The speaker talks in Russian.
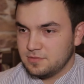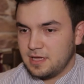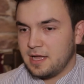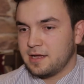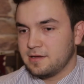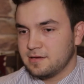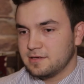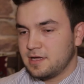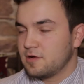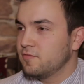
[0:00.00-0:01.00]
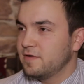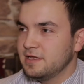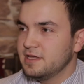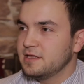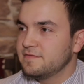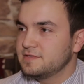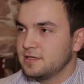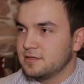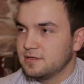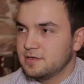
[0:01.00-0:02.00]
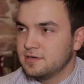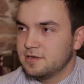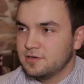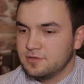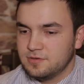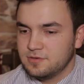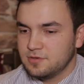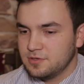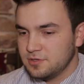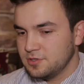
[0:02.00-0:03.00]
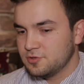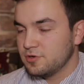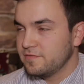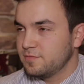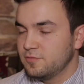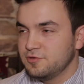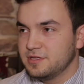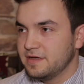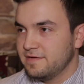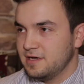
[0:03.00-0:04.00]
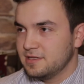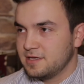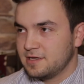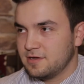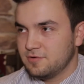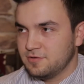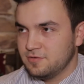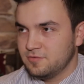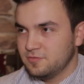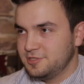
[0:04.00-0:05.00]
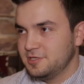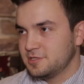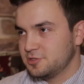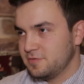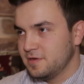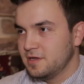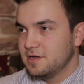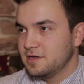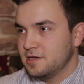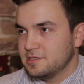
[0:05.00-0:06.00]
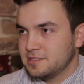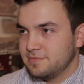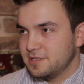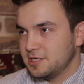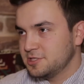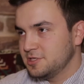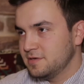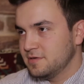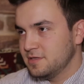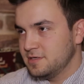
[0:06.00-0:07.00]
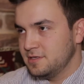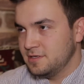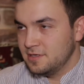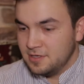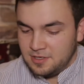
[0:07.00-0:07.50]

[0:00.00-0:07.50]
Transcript: как, как увольнение взял, э, ну, и, и то ему не давали, так как он ну, мужчина, чтобы э, саботажа не было и